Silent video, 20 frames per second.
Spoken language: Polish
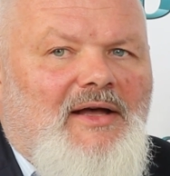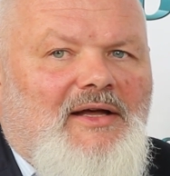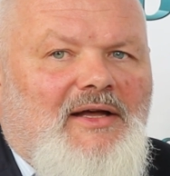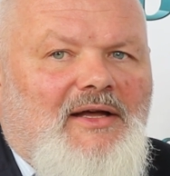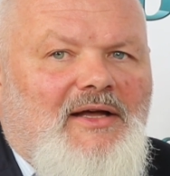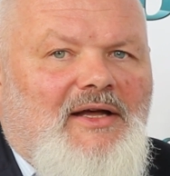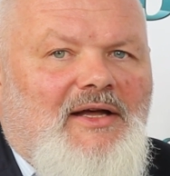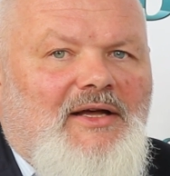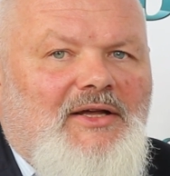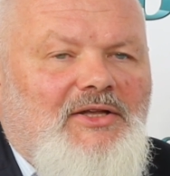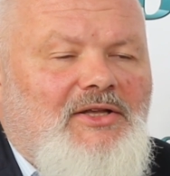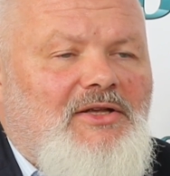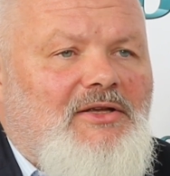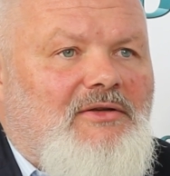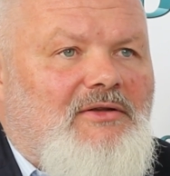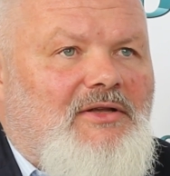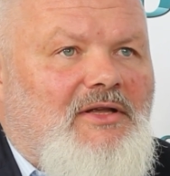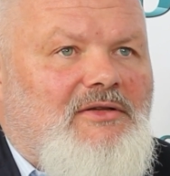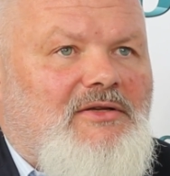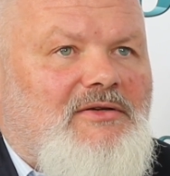E,
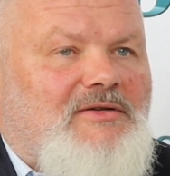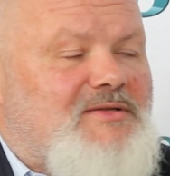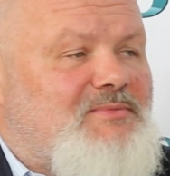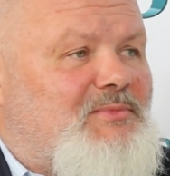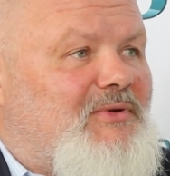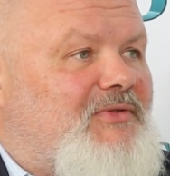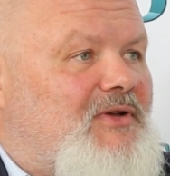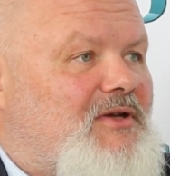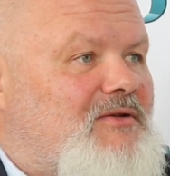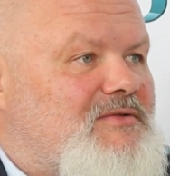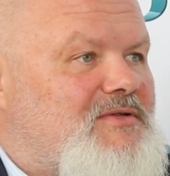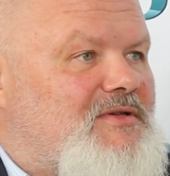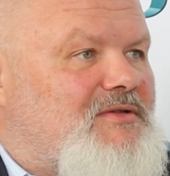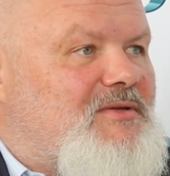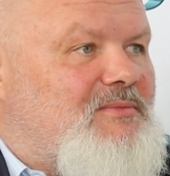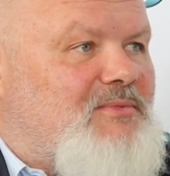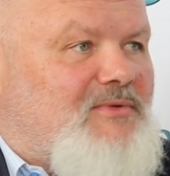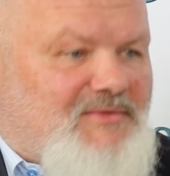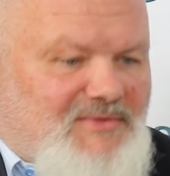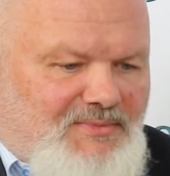i kiedy rozmawiają ze
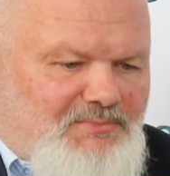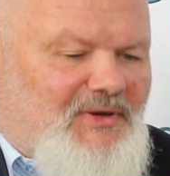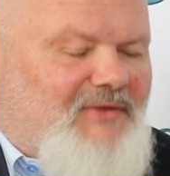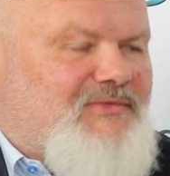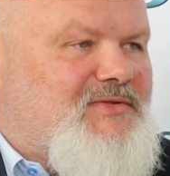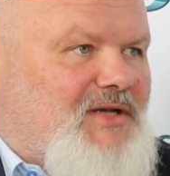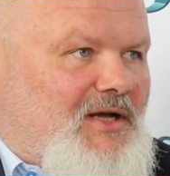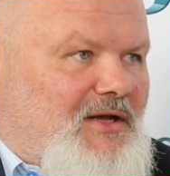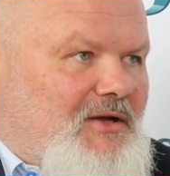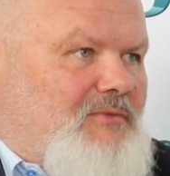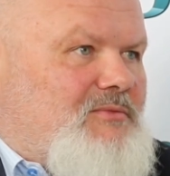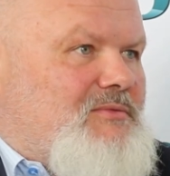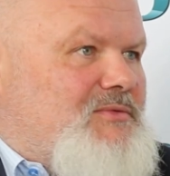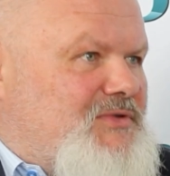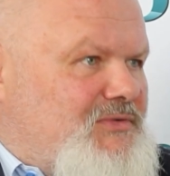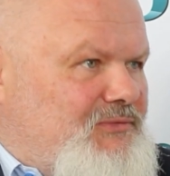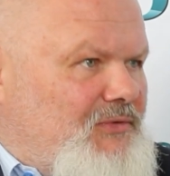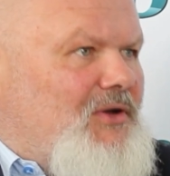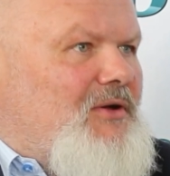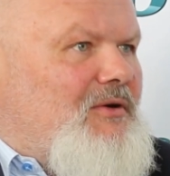sobą, sprawdzają
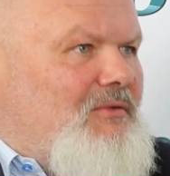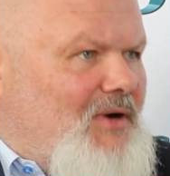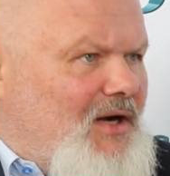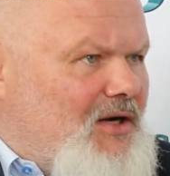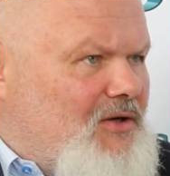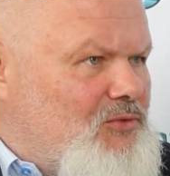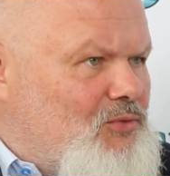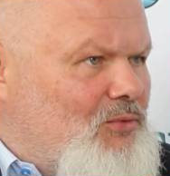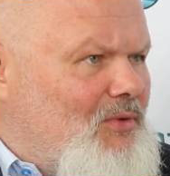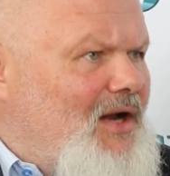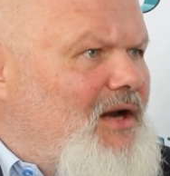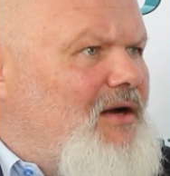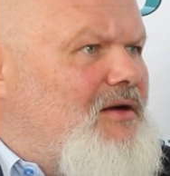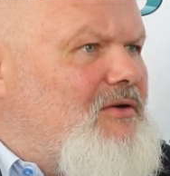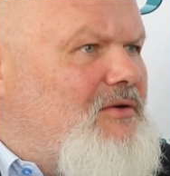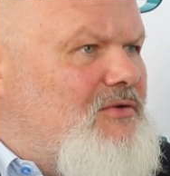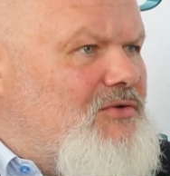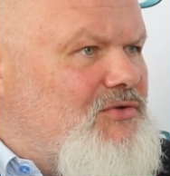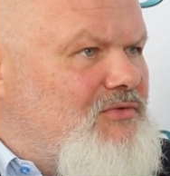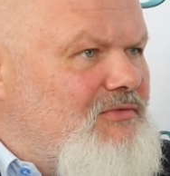swoją
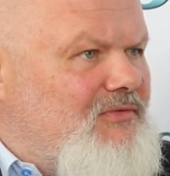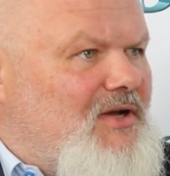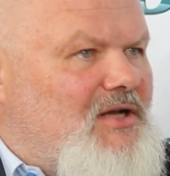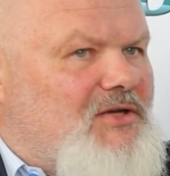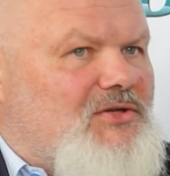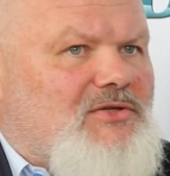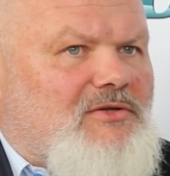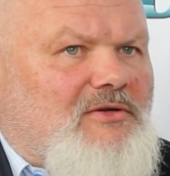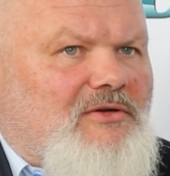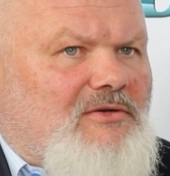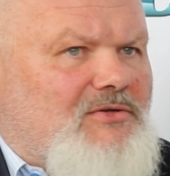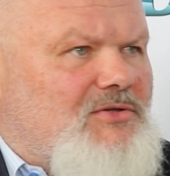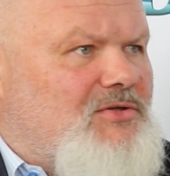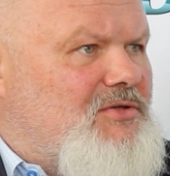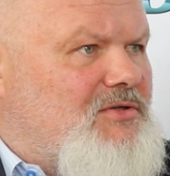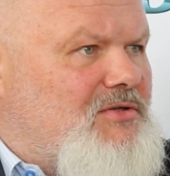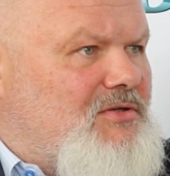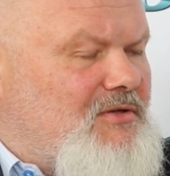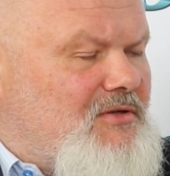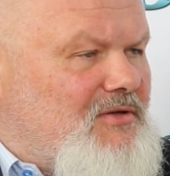aktualność,
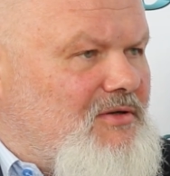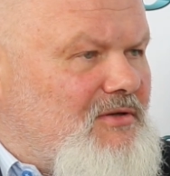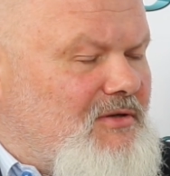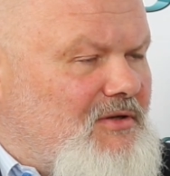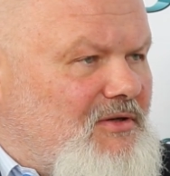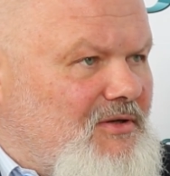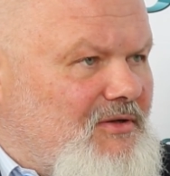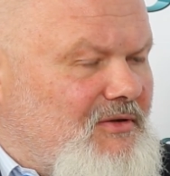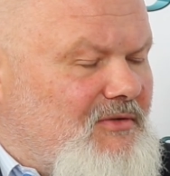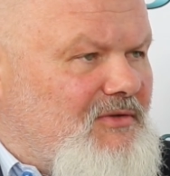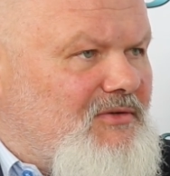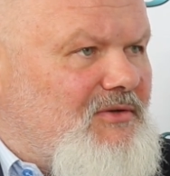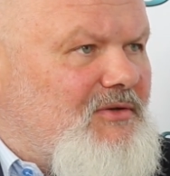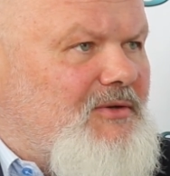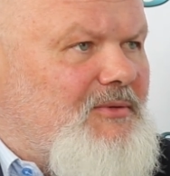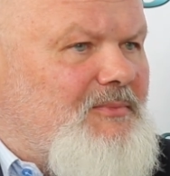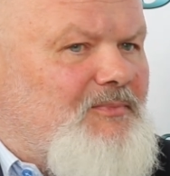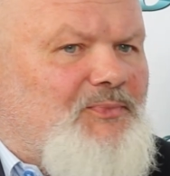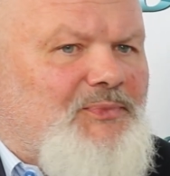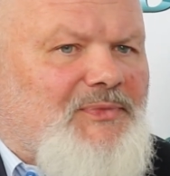ważność e,
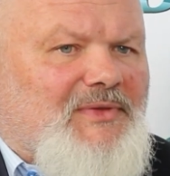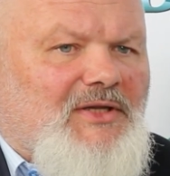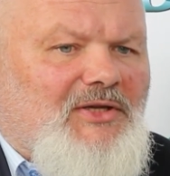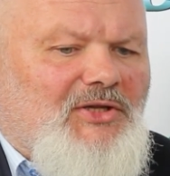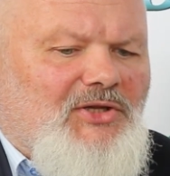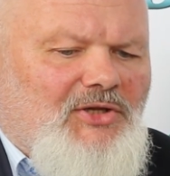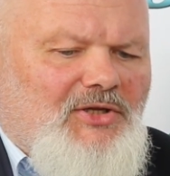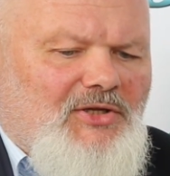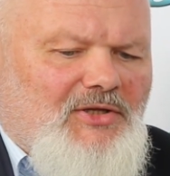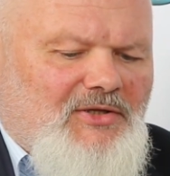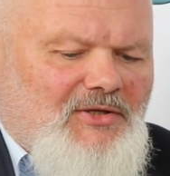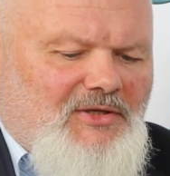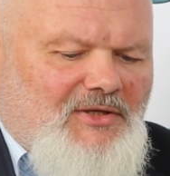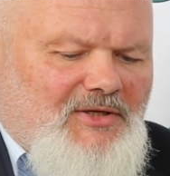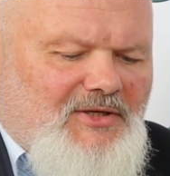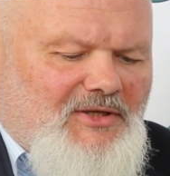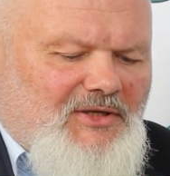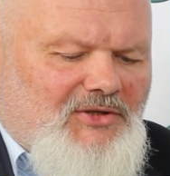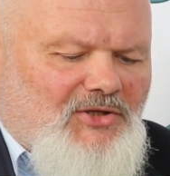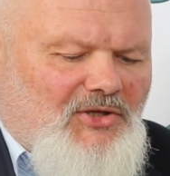i
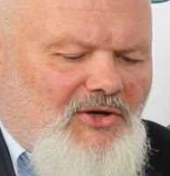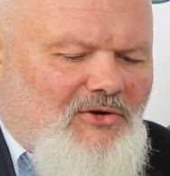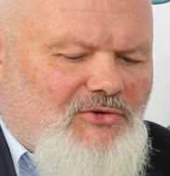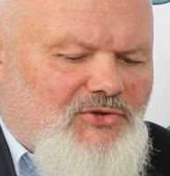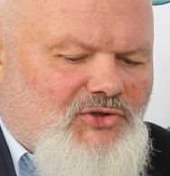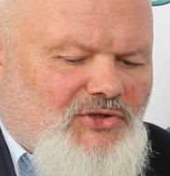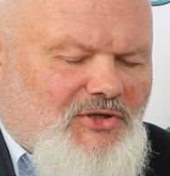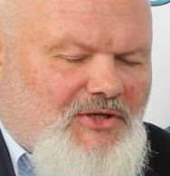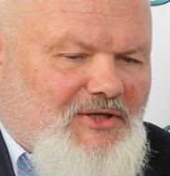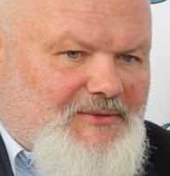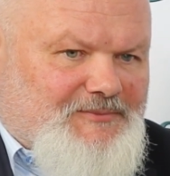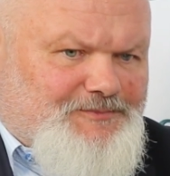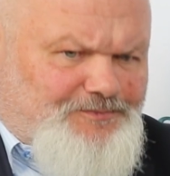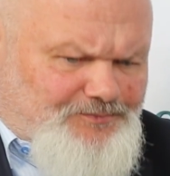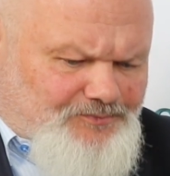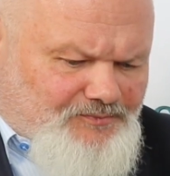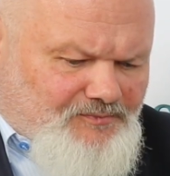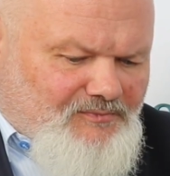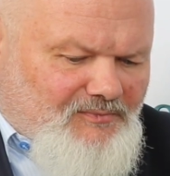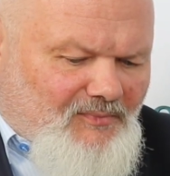e, to, czy
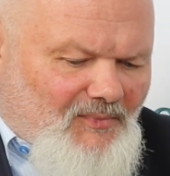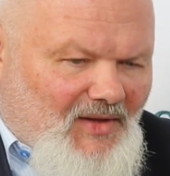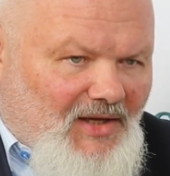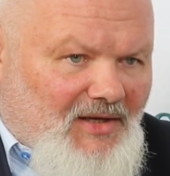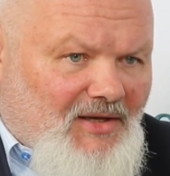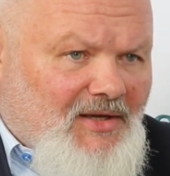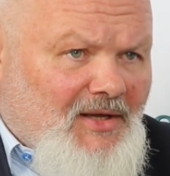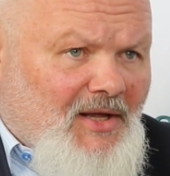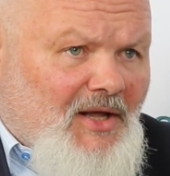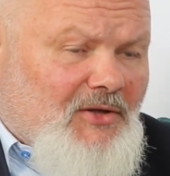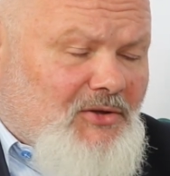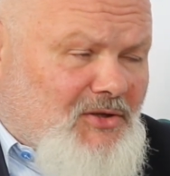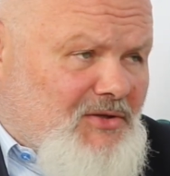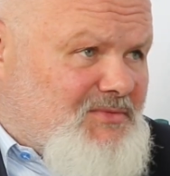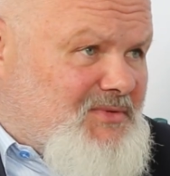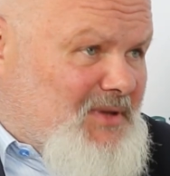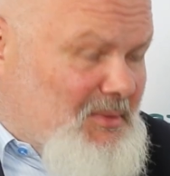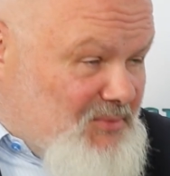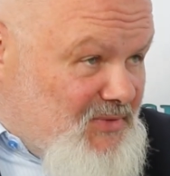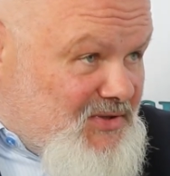to
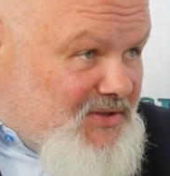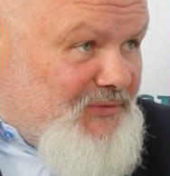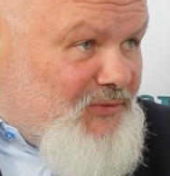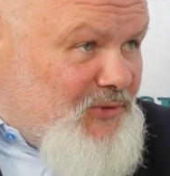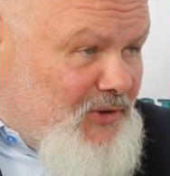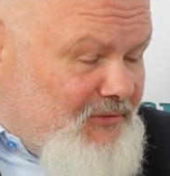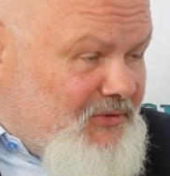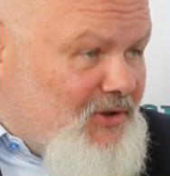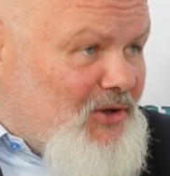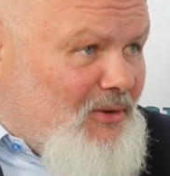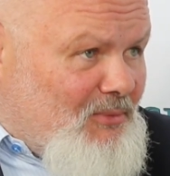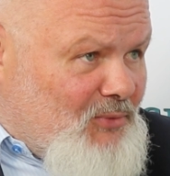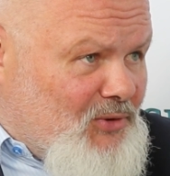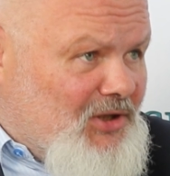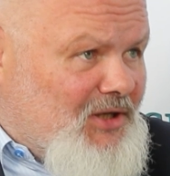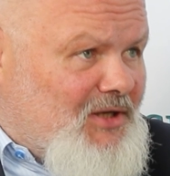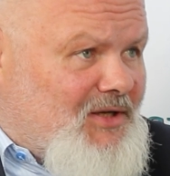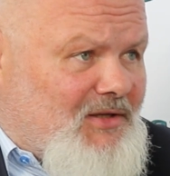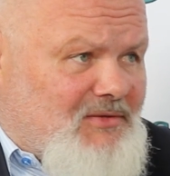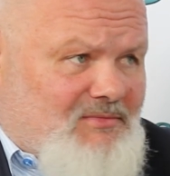jest tam cyfrowy
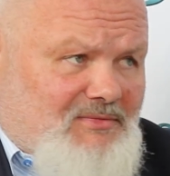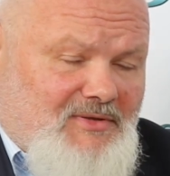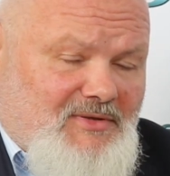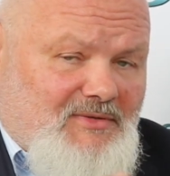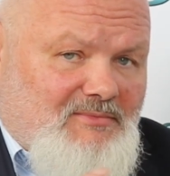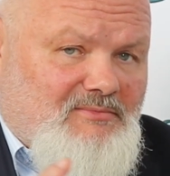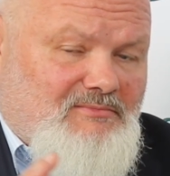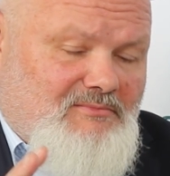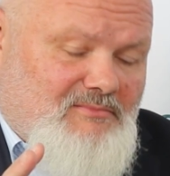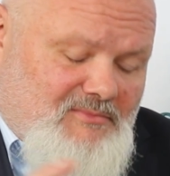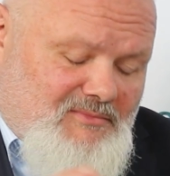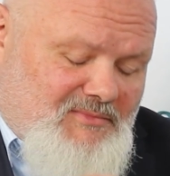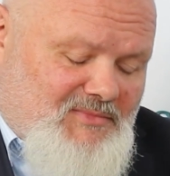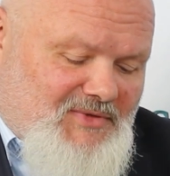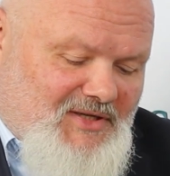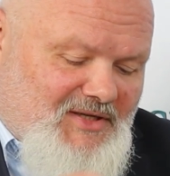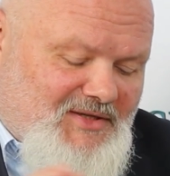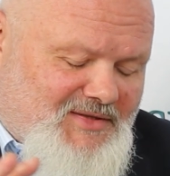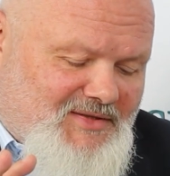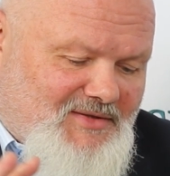komunikat
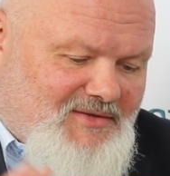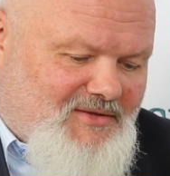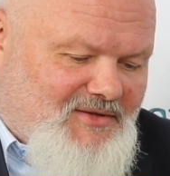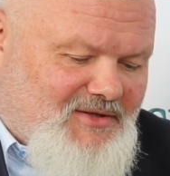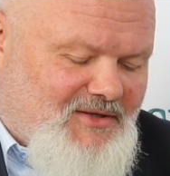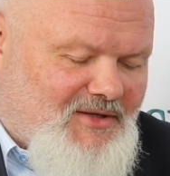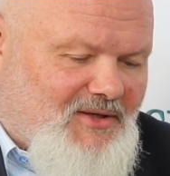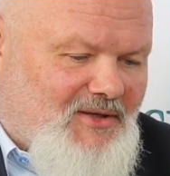jest